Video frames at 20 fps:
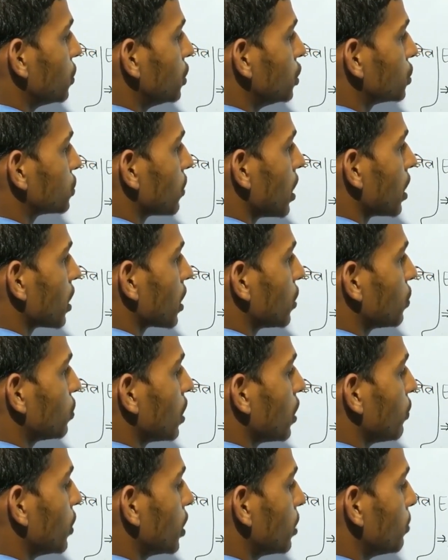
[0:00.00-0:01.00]
होल स्क्वायर का
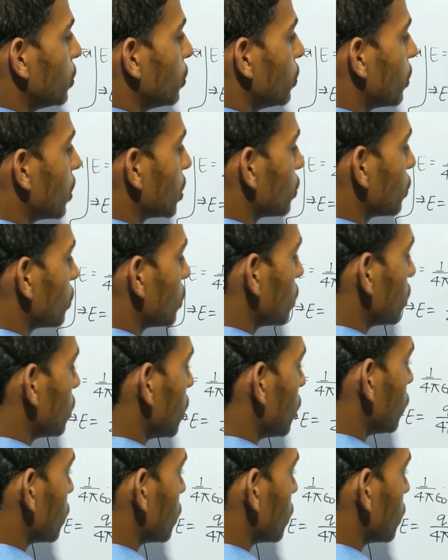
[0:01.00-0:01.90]
गुणा वन में होगा तो कितना हो